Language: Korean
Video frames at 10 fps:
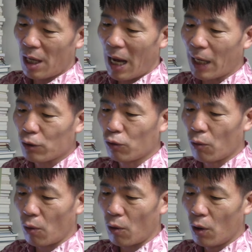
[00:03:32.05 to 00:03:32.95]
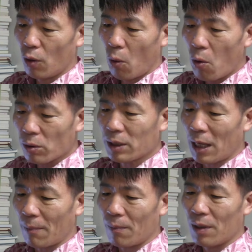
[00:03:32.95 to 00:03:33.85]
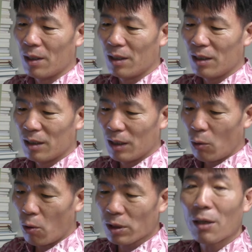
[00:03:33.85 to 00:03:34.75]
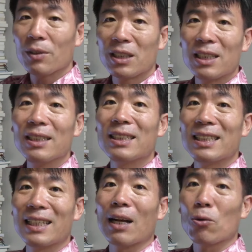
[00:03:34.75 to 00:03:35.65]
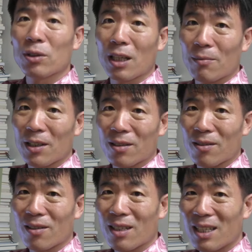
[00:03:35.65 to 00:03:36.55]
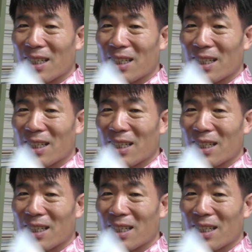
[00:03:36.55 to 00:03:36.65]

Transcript: 하수 홍삼, 홍삼은 진, 진한 홍삼이거든요.